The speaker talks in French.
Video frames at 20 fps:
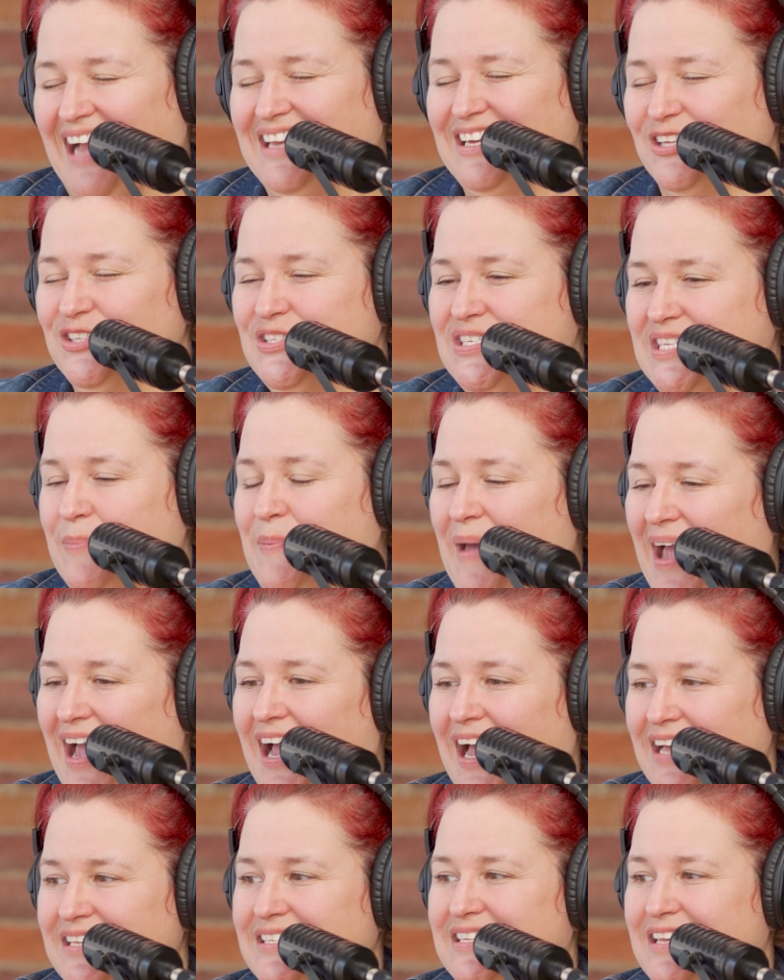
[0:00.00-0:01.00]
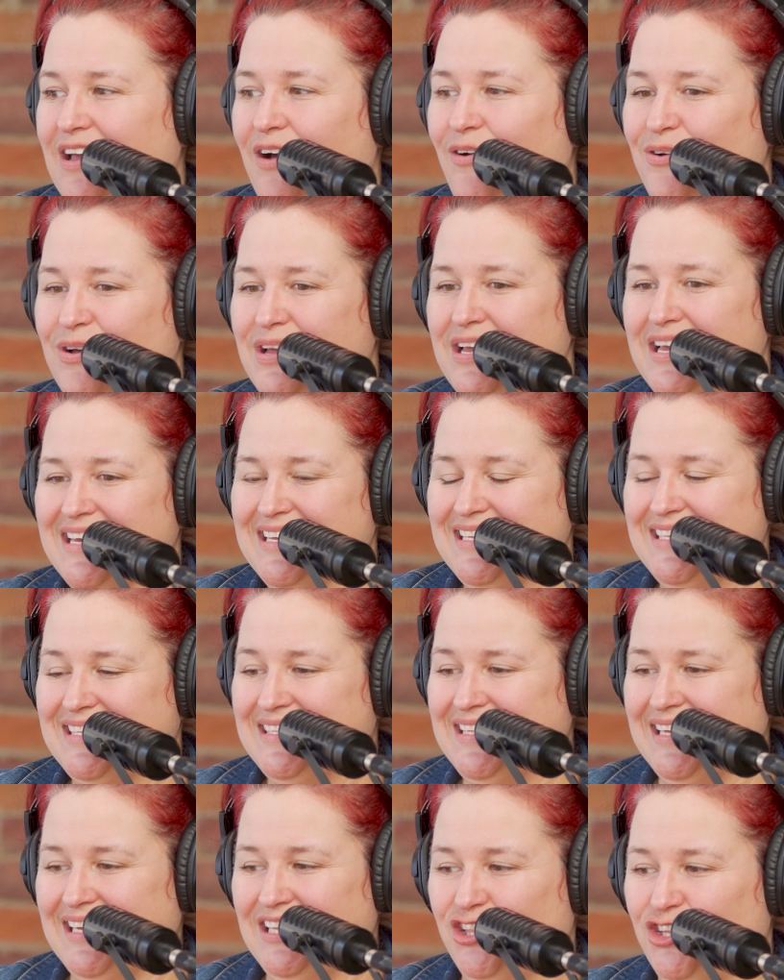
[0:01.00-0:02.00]
quand il y a une séparation,
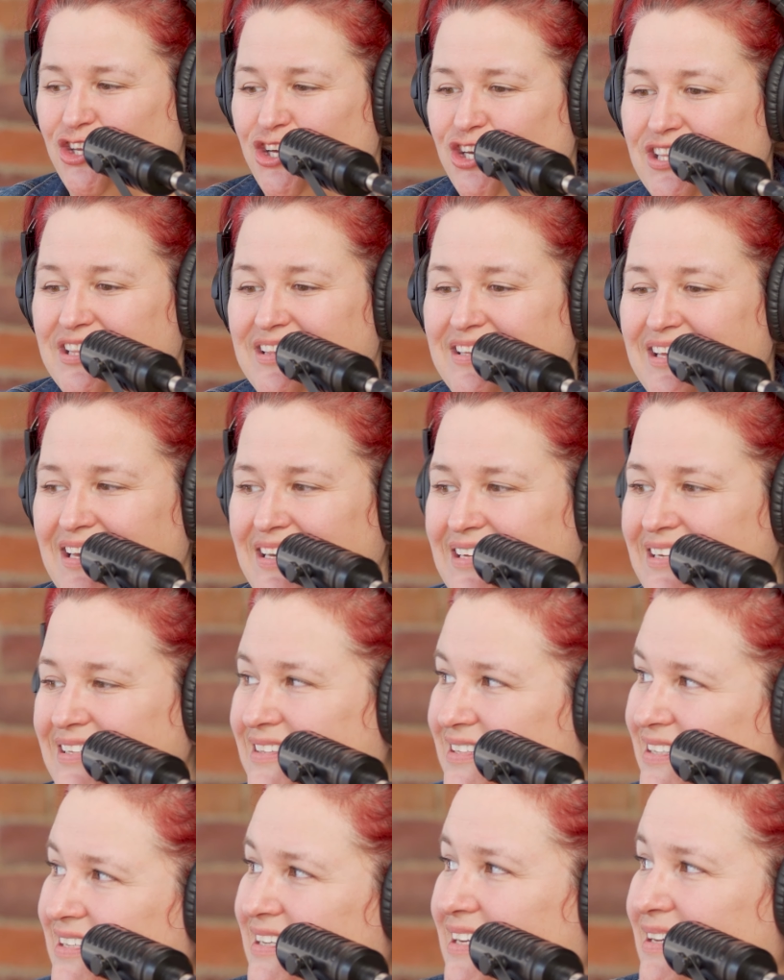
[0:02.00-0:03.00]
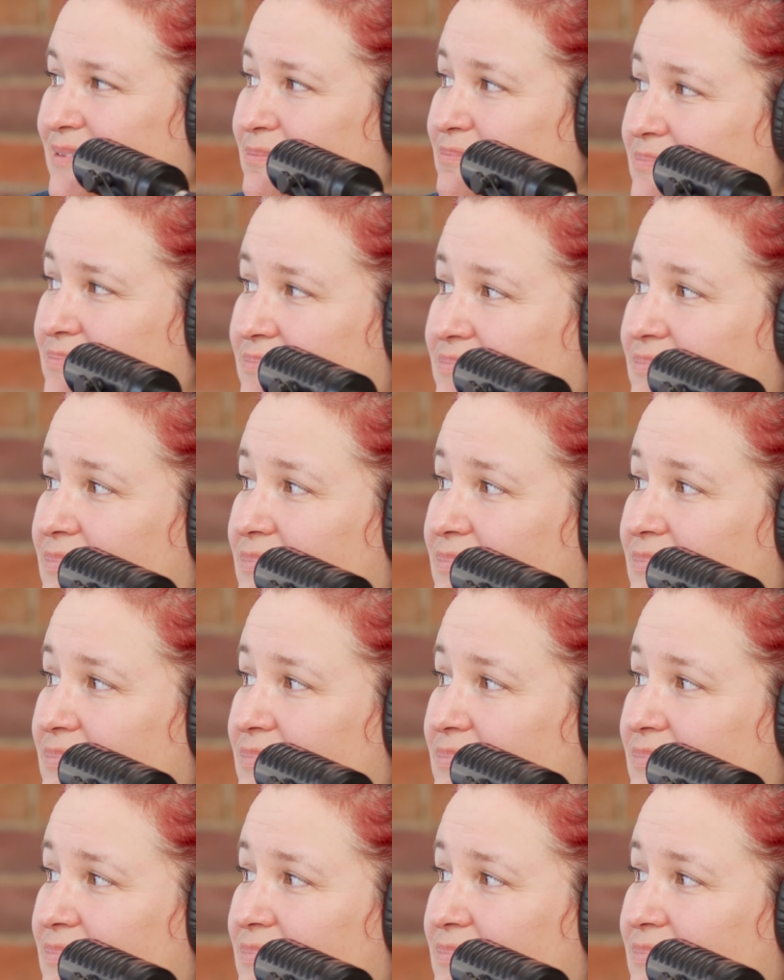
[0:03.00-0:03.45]
c'est de déliter,